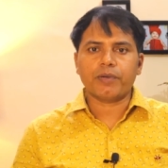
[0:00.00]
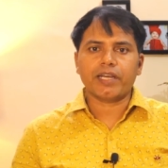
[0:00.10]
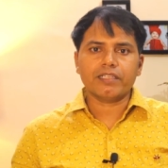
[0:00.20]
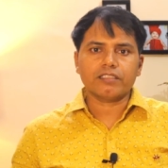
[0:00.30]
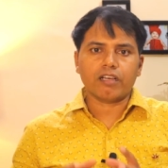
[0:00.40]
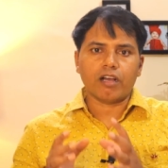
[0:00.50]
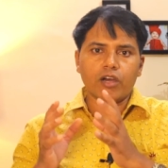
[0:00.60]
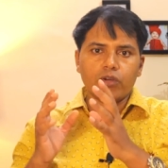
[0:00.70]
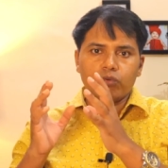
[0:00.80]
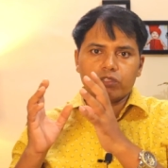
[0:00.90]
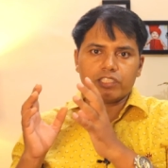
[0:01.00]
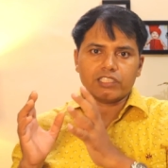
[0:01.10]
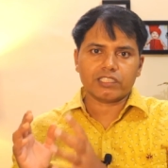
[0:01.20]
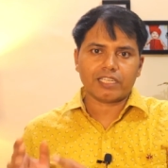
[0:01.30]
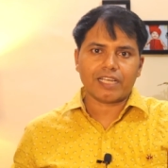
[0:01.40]
पेरेंट्स हर वो
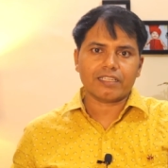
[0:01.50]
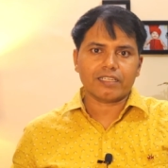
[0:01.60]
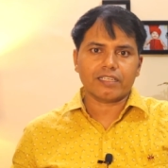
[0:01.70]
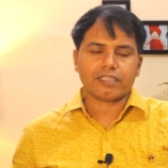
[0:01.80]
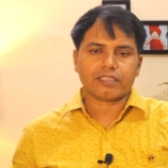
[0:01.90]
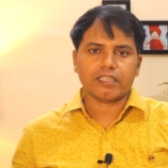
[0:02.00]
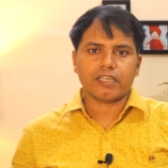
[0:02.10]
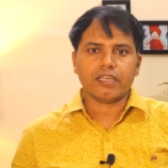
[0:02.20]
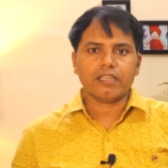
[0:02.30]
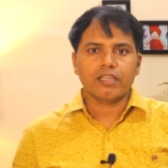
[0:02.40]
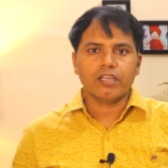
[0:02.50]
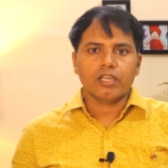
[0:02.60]
चीज़ ट्राई करने लगते हैं